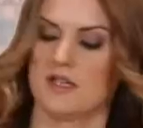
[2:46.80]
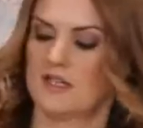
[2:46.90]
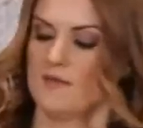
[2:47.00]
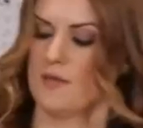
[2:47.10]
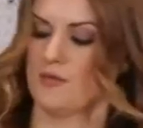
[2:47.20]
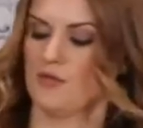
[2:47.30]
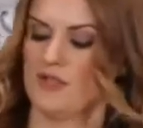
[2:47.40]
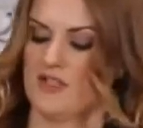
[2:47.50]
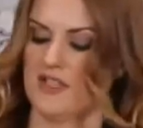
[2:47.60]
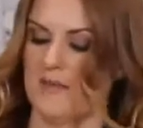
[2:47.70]
Şimdi bunun
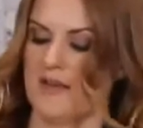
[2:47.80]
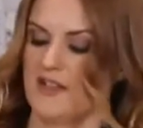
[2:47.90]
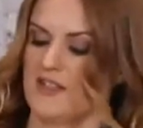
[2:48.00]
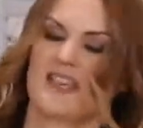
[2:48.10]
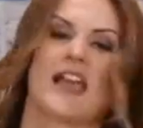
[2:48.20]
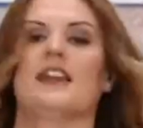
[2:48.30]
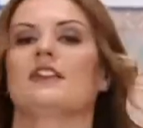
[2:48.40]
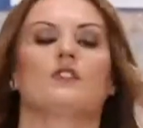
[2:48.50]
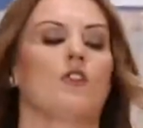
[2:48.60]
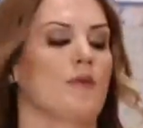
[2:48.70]
içine ben
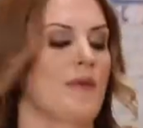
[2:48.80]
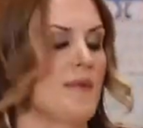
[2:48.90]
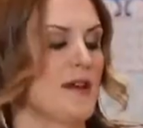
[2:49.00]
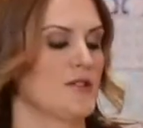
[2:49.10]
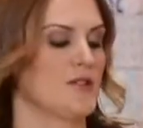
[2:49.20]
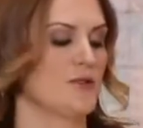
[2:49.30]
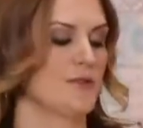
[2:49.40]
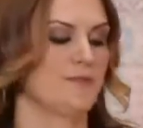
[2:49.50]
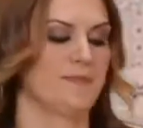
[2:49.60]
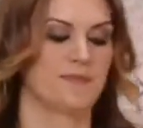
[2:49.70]
şekerleri koymaya
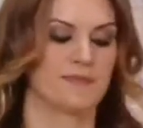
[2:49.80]
başlıyorum.